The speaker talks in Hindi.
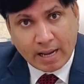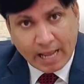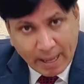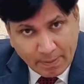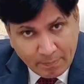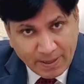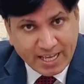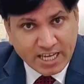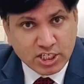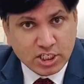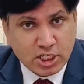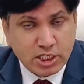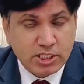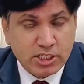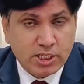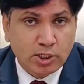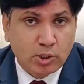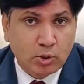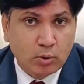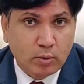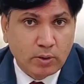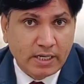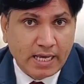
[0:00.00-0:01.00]
एप्लीकेशन
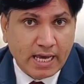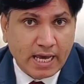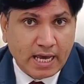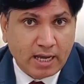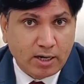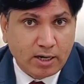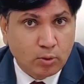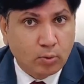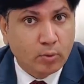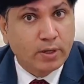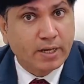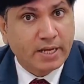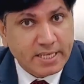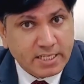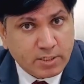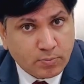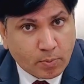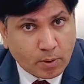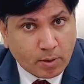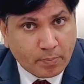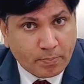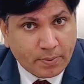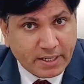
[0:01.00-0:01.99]
से लोन लिया है लोन
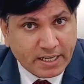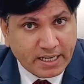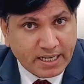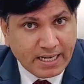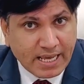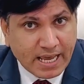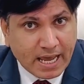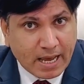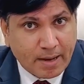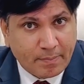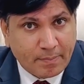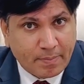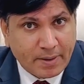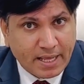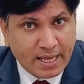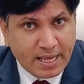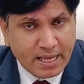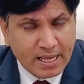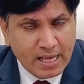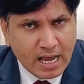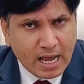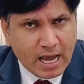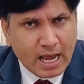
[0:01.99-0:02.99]
अगेंस्ट प्रॉपर्टी लिया
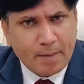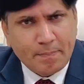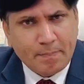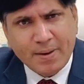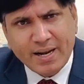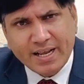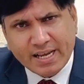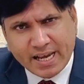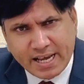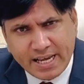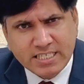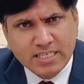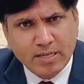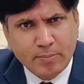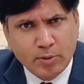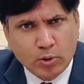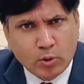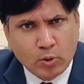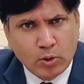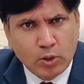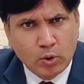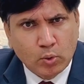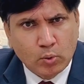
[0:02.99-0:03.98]
आपने आपने कहीं से
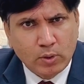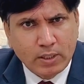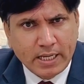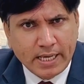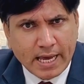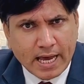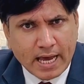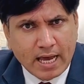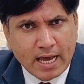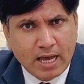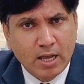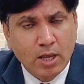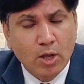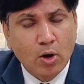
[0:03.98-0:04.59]
भी कोई लोन लिया